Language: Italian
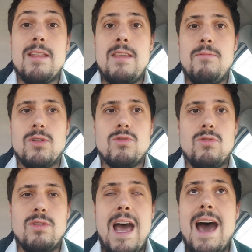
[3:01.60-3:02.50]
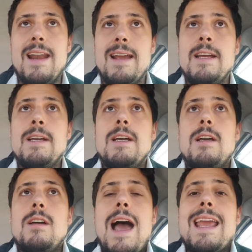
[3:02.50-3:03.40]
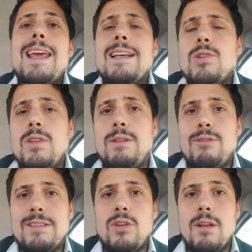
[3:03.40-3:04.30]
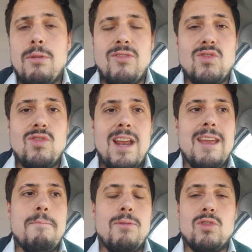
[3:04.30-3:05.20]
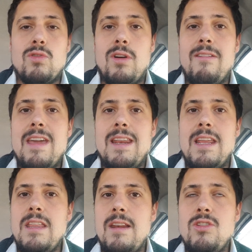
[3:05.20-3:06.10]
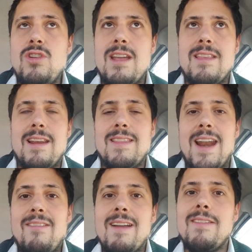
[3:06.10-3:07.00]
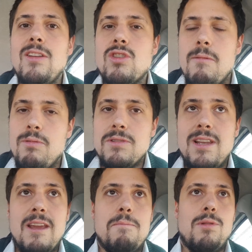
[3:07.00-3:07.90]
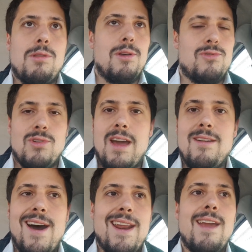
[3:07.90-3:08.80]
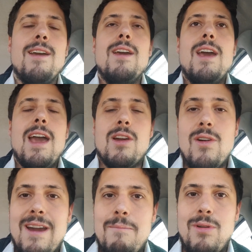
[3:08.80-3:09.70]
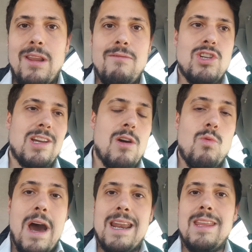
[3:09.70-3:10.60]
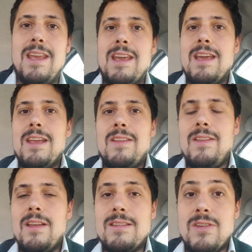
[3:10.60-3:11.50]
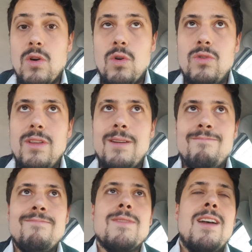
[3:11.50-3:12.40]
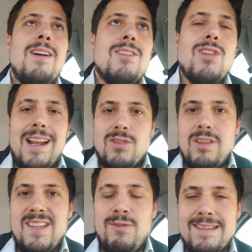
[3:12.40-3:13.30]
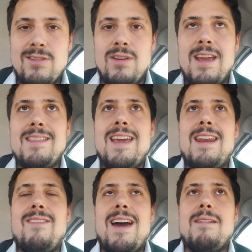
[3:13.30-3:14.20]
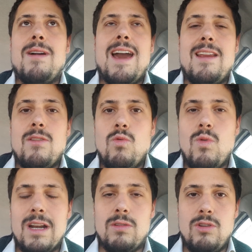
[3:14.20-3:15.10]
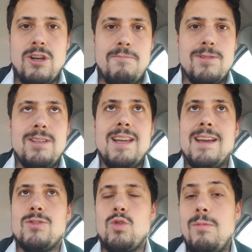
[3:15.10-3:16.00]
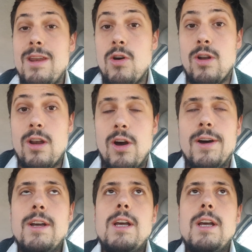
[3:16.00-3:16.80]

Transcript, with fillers: che ti possono dare, anche la soddisfazione professionale che possono avere dei dirigenti ad andare avanti in Champions League piuttosto che arrivare ecco, in campionato invece che quarti e secondi. Cioè la soddisfazione di arrivare magari ad un quarto di Champions League è superiore, no?